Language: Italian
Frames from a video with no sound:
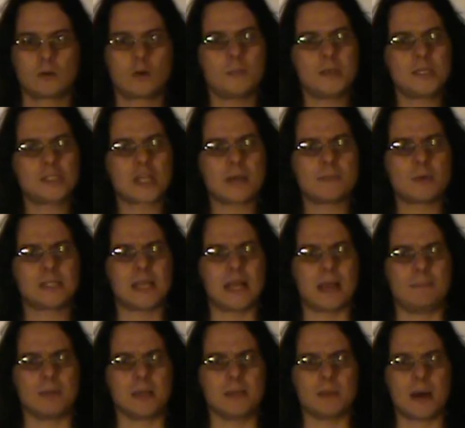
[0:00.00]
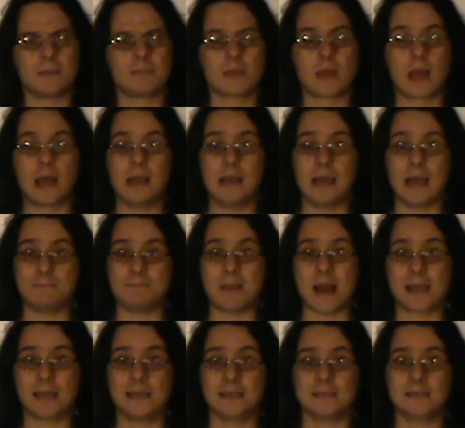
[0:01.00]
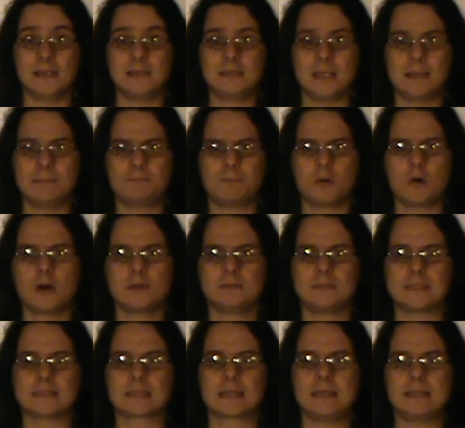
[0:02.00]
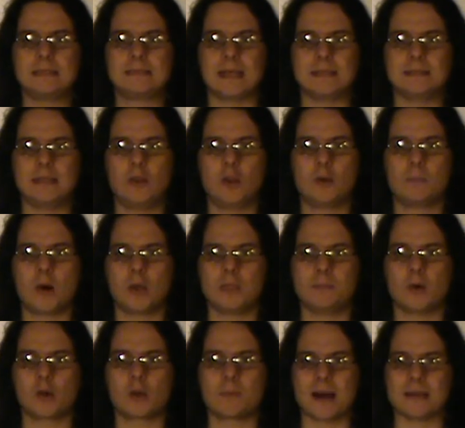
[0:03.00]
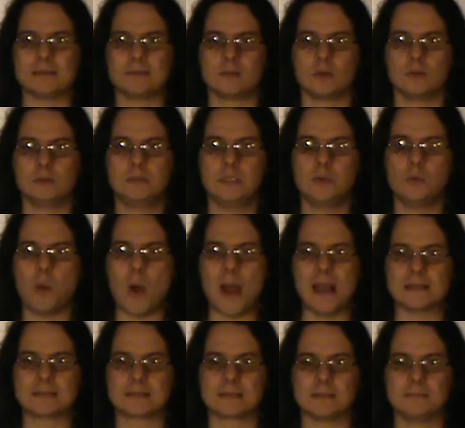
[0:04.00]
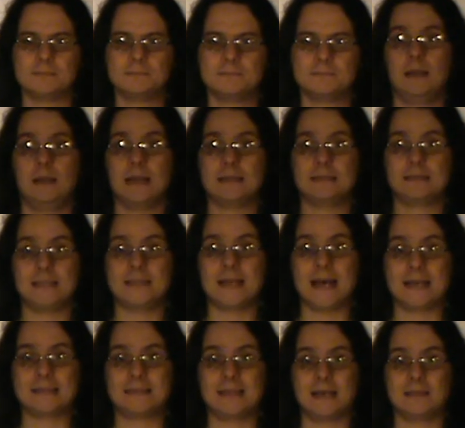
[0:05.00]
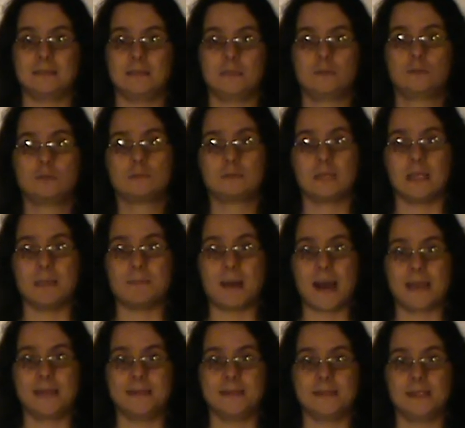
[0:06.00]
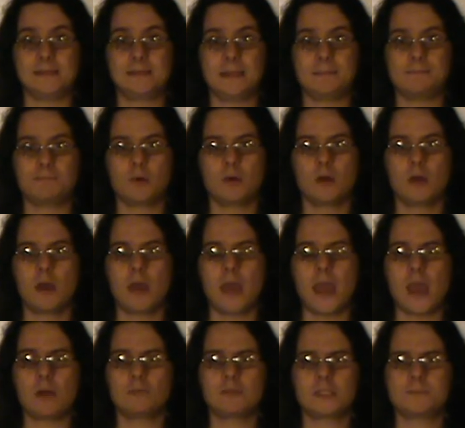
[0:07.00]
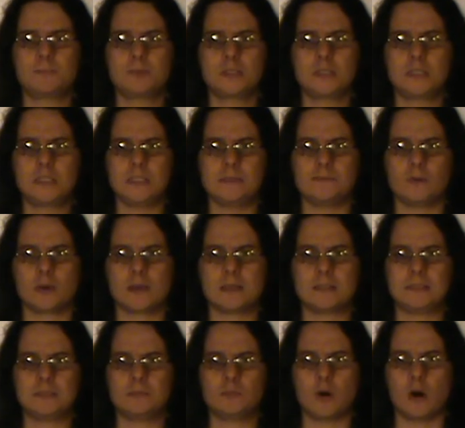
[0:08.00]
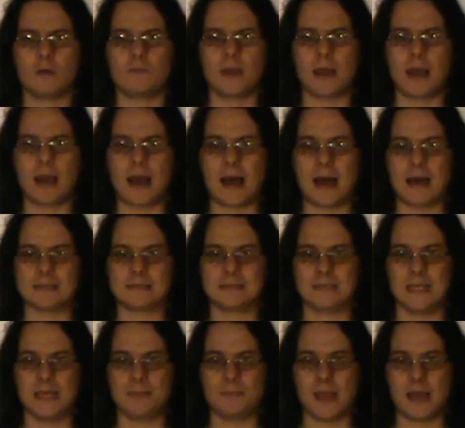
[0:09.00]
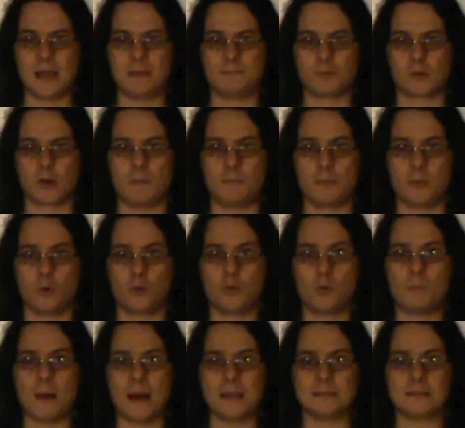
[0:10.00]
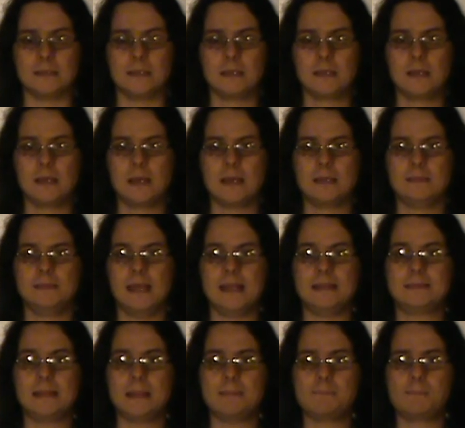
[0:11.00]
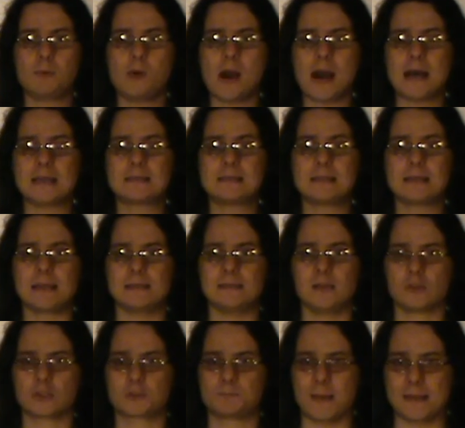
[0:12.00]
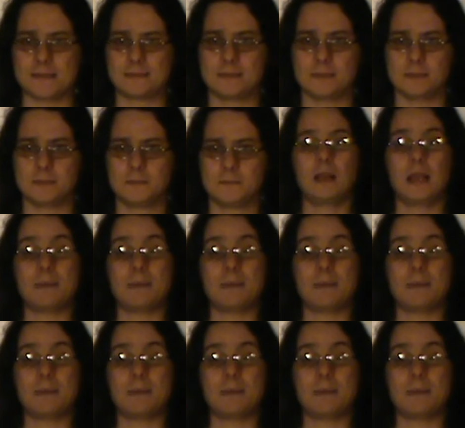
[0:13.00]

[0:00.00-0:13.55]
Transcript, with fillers: Cominciamo dalla prima, la macchina del tempo descritta nell'omonimo romanzo di Wells. L'antenata di tutte le macchine del tempo è un dispositivo che si muove assieme al proprio occupante nel tempo anziché nello spazio.